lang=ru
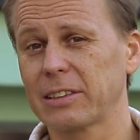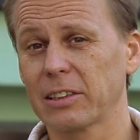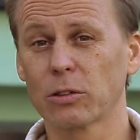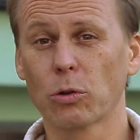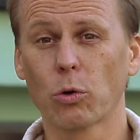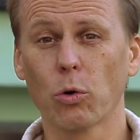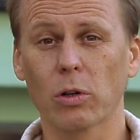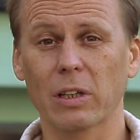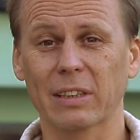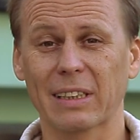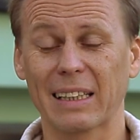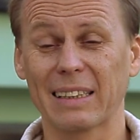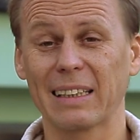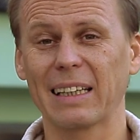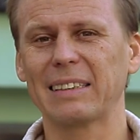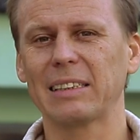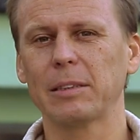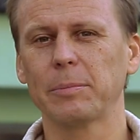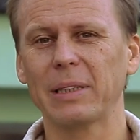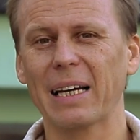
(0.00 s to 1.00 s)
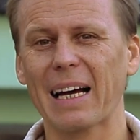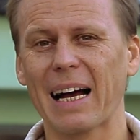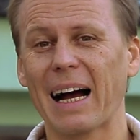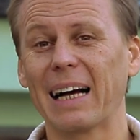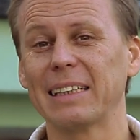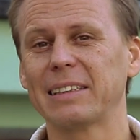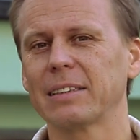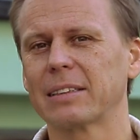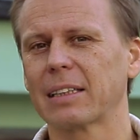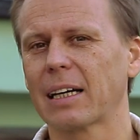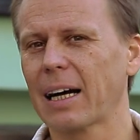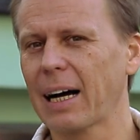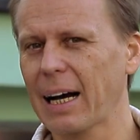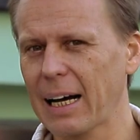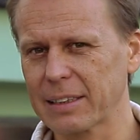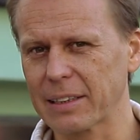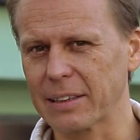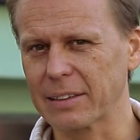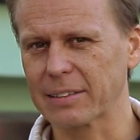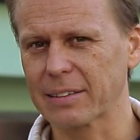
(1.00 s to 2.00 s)
один город, одна семья, один
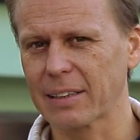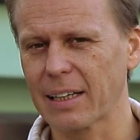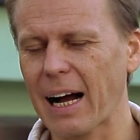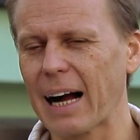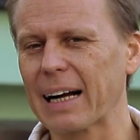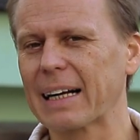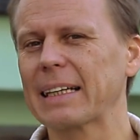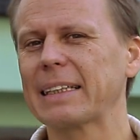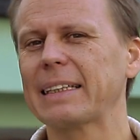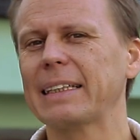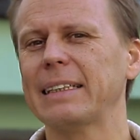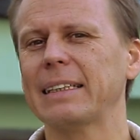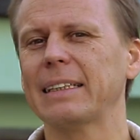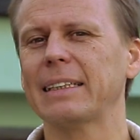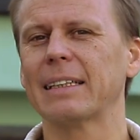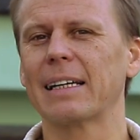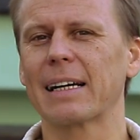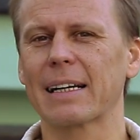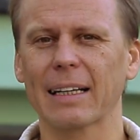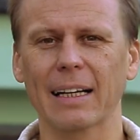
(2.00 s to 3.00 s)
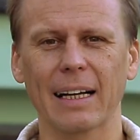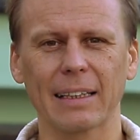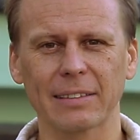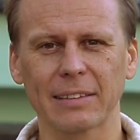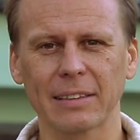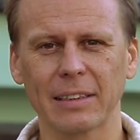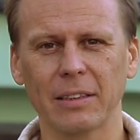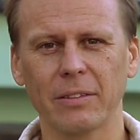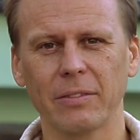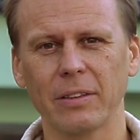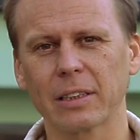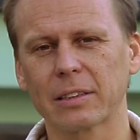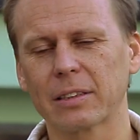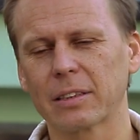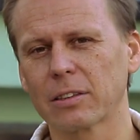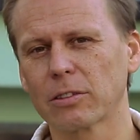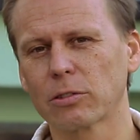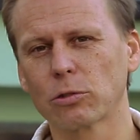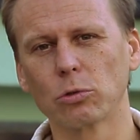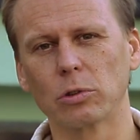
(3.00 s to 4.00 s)
адрес. А какие разные
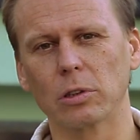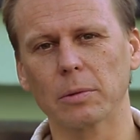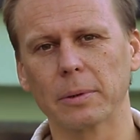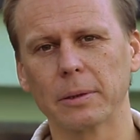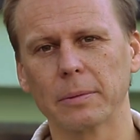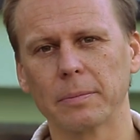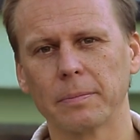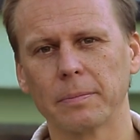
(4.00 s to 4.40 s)
векторы судеб.